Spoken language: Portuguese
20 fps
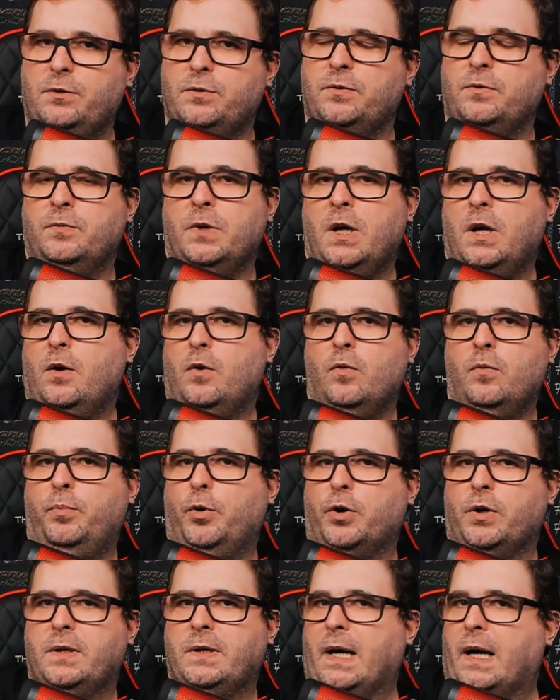um, um
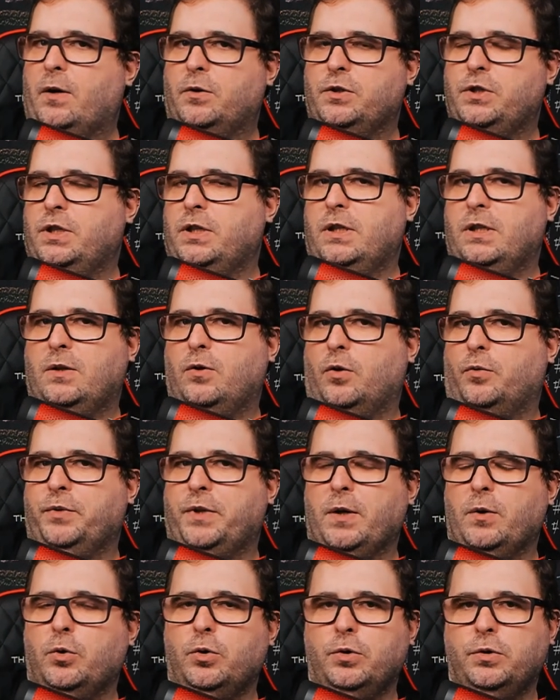portal de
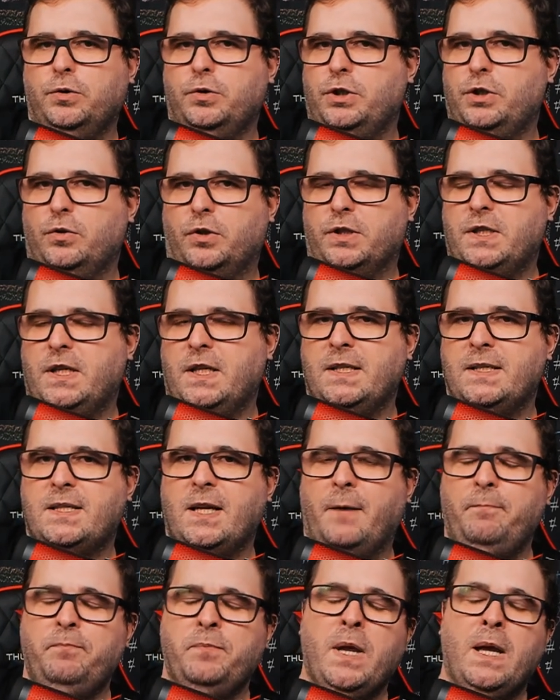conteúdo, de
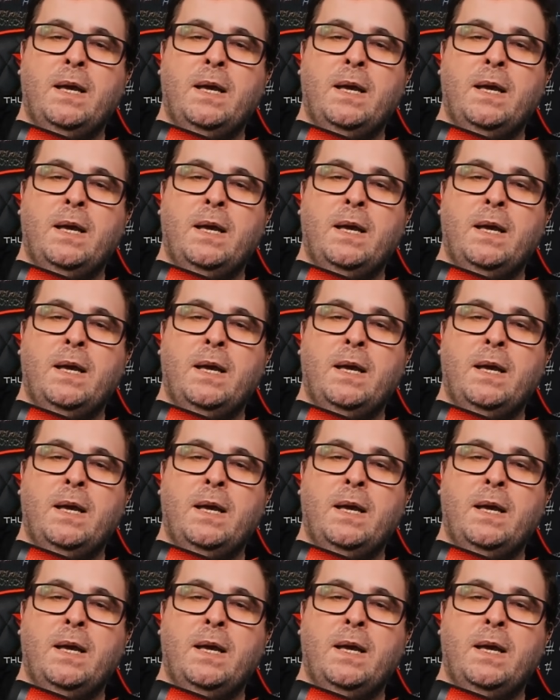notícia,